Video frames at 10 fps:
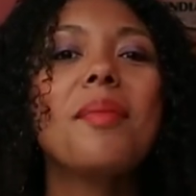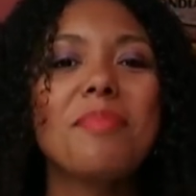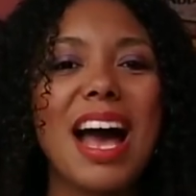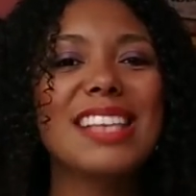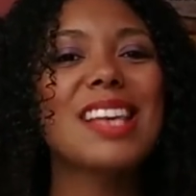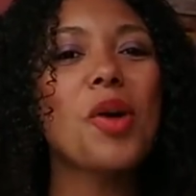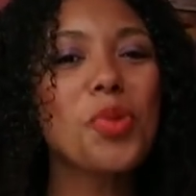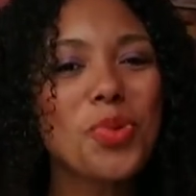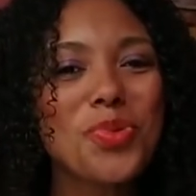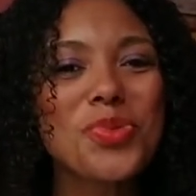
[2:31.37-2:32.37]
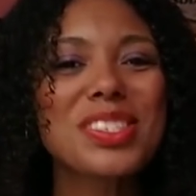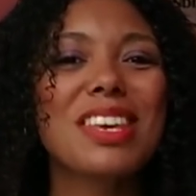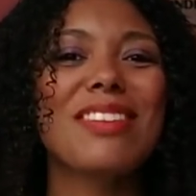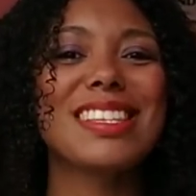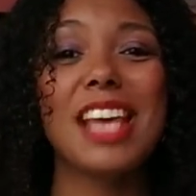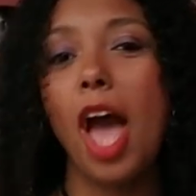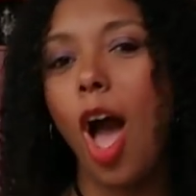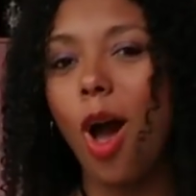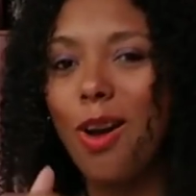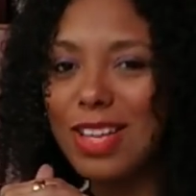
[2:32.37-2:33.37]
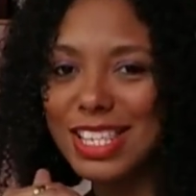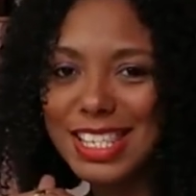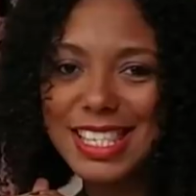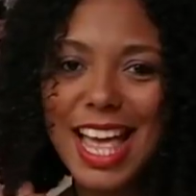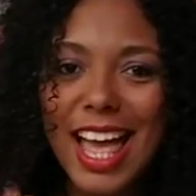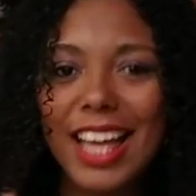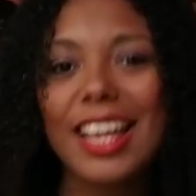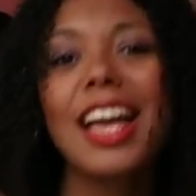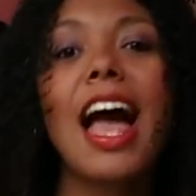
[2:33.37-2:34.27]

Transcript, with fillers: Mas alguns que vai ser rosa.